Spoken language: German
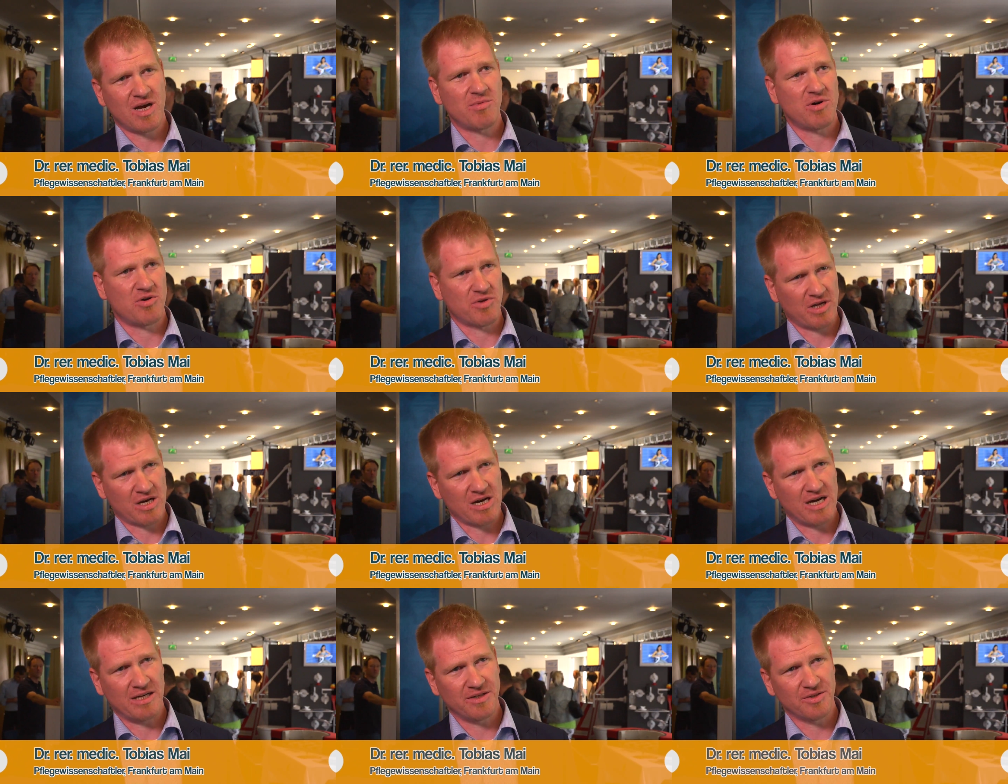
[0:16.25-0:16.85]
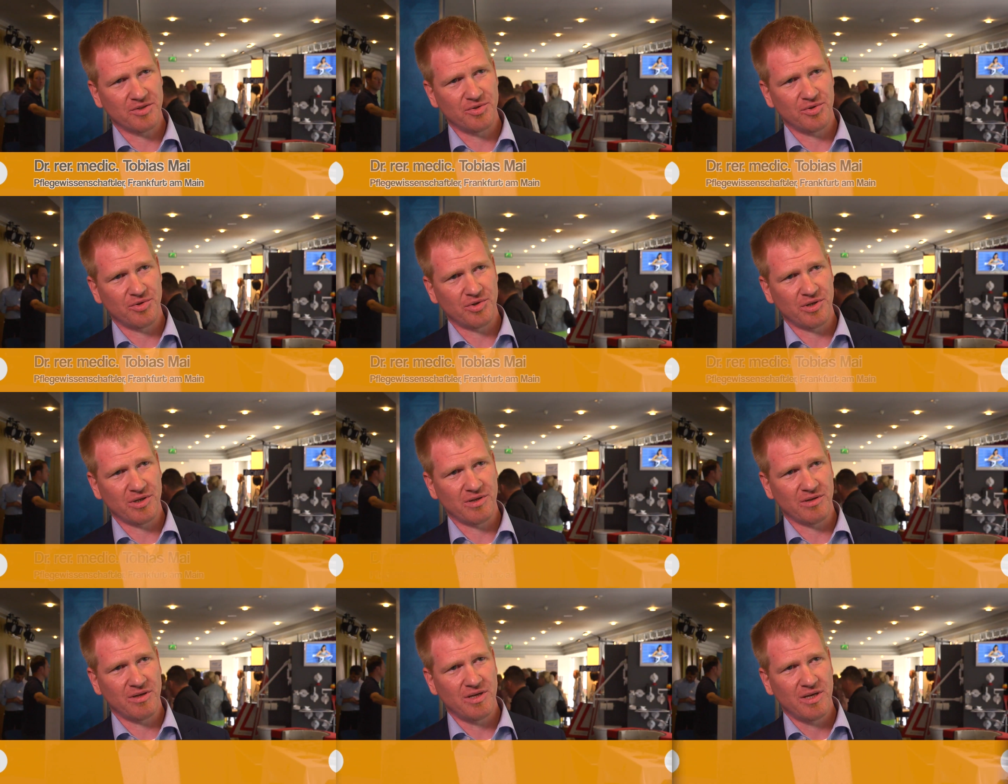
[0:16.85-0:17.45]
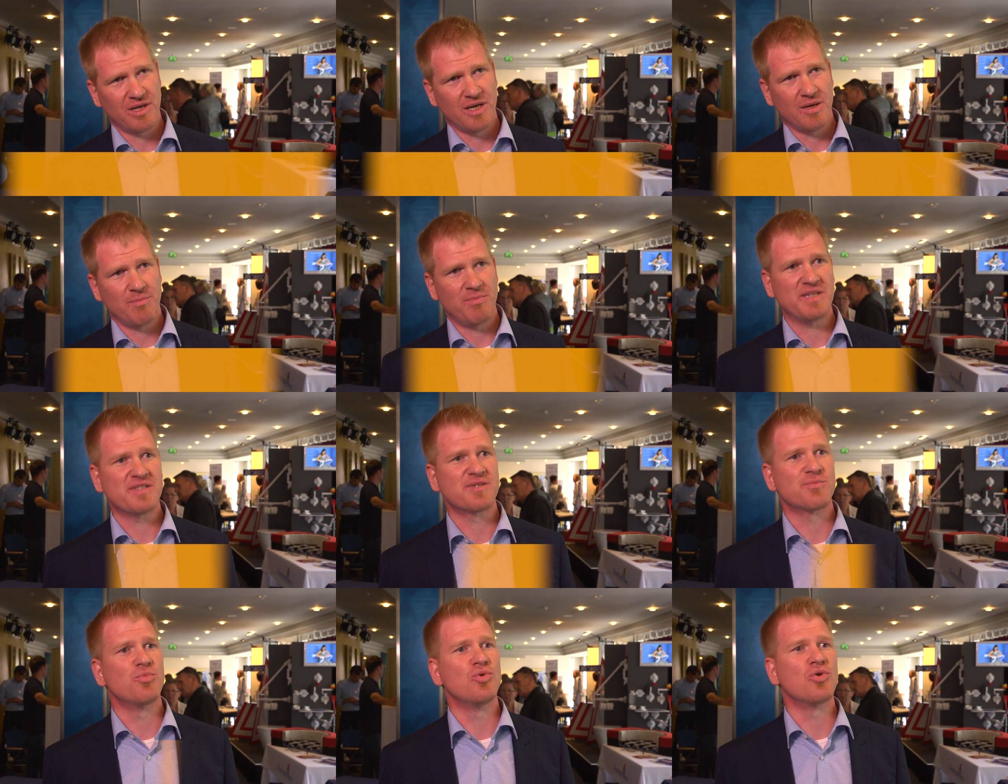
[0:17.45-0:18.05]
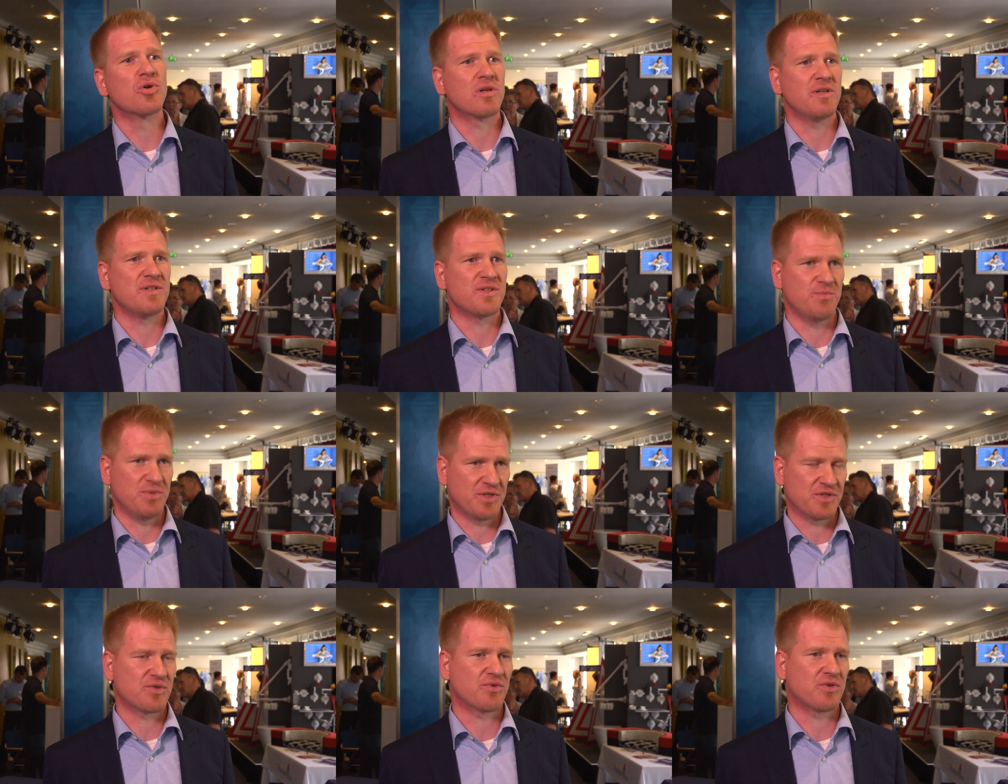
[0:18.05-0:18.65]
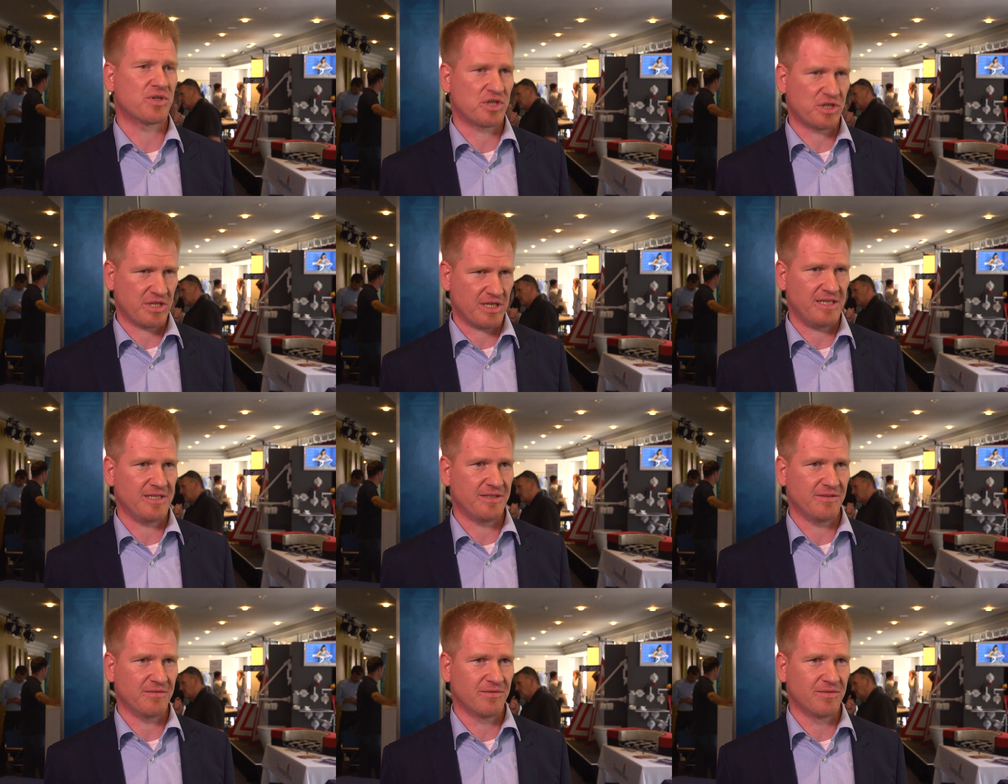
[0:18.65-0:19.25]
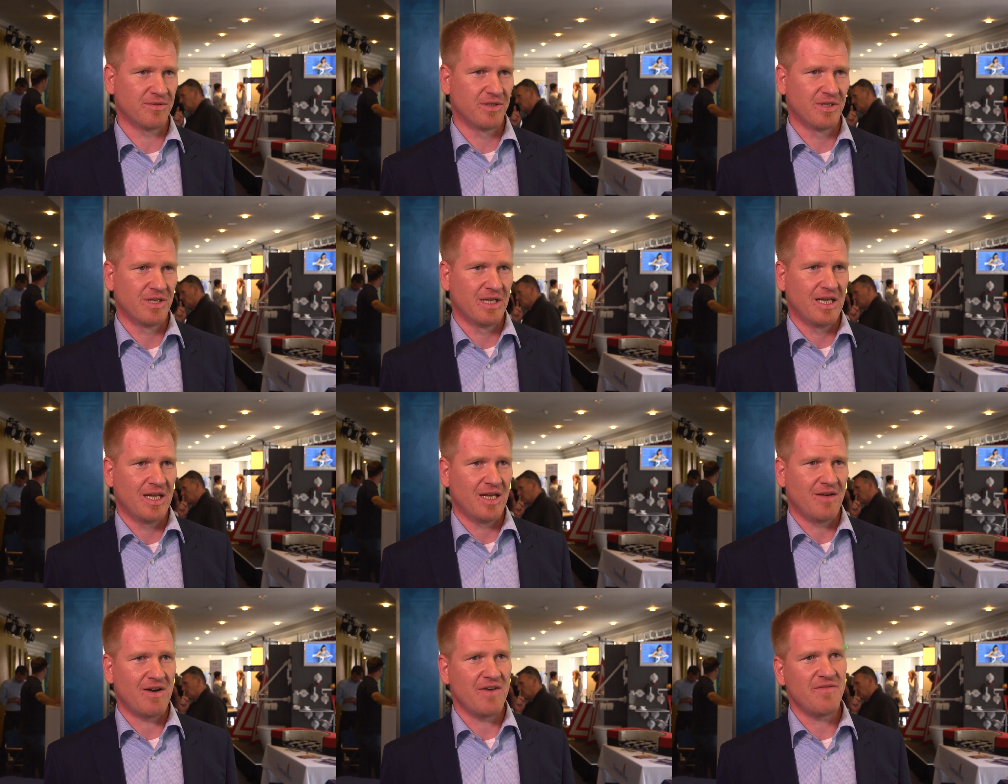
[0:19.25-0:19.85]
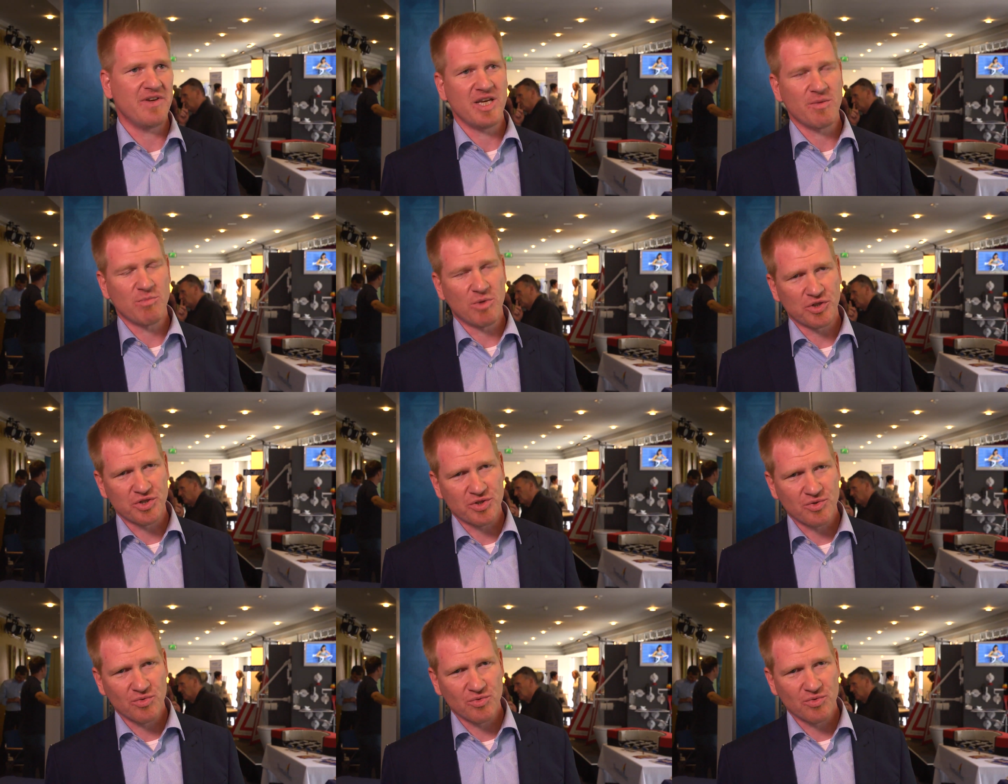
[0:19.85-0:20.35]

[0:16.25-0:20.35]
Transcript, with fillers: aber auch ihrer Angehörigen bestmöglichst mitzugestalten. Weil wir eben aus